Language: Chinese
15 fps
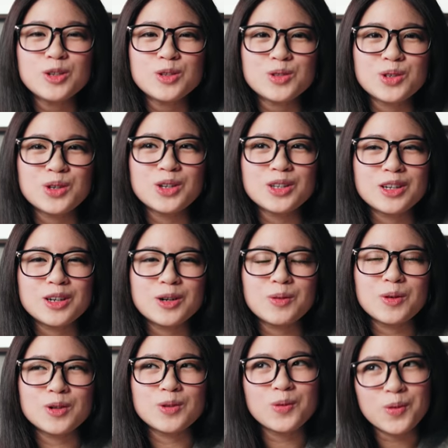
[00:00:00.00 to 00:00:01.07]
所以呢，
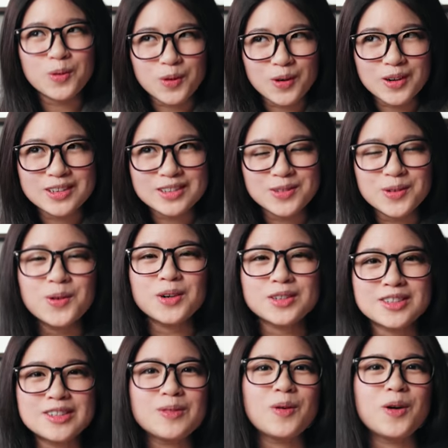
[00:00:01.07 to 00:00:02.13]
我如果如果
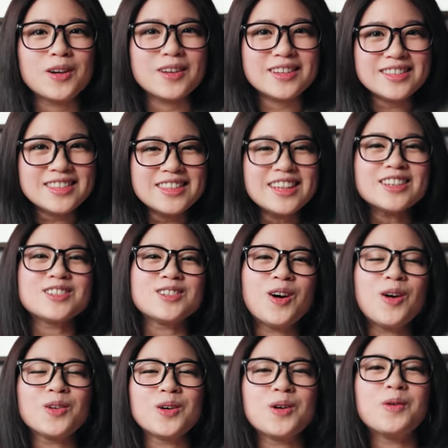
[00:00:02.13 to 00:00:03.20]
是我那时
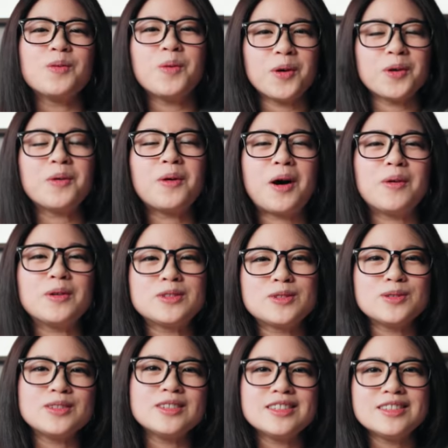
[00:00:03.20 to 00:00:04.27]
候的我的话，我
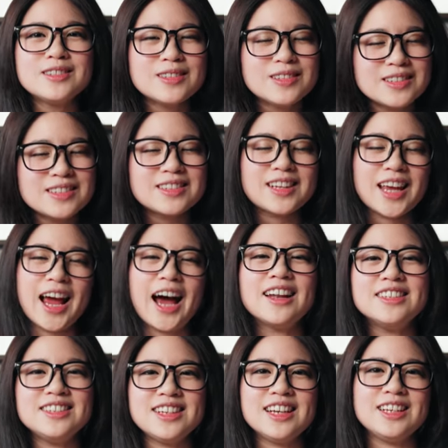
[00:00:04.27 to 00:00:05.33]
就是给他
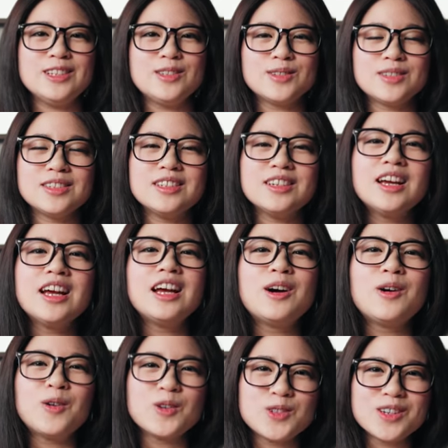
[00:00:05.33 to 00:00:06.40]
的建议就是，
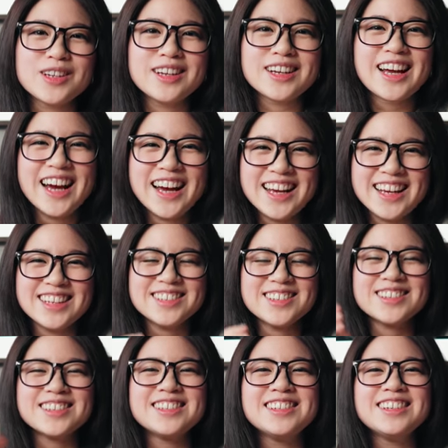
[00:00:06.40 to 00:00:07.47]
我觉得可以
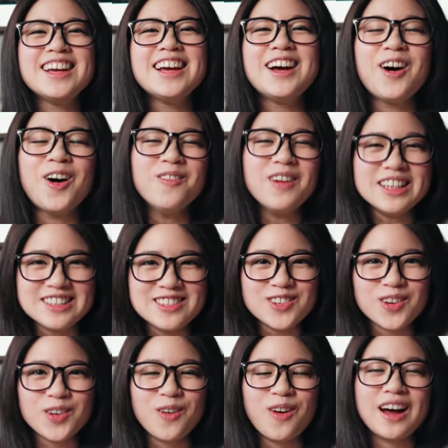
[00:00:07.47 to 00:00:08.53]
就是烘焙新
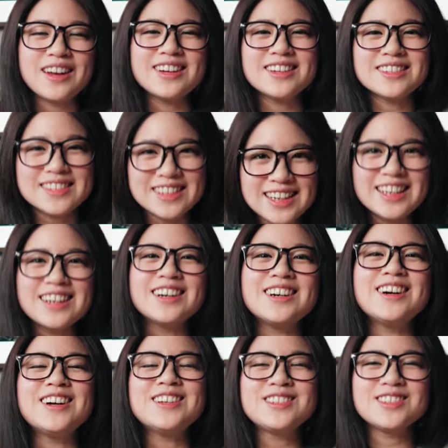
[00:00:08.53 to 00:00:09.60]
手的话呢，第一
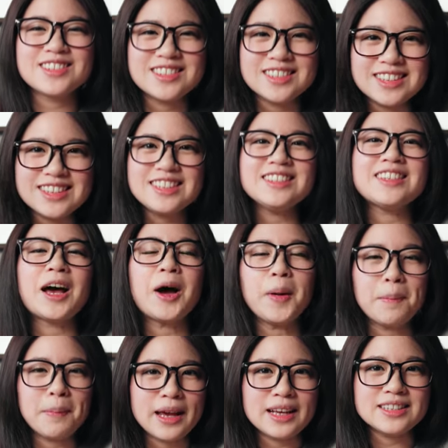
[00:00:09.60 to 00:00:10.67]
个就是器材
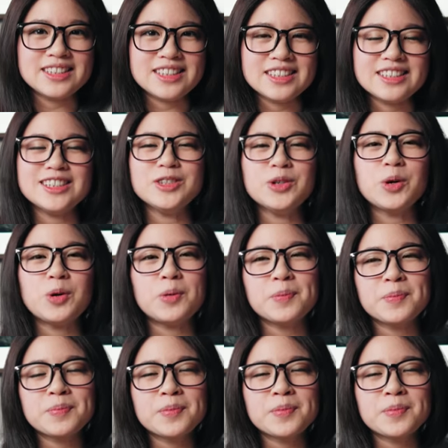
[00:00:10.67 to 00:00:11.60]
要备齐，因为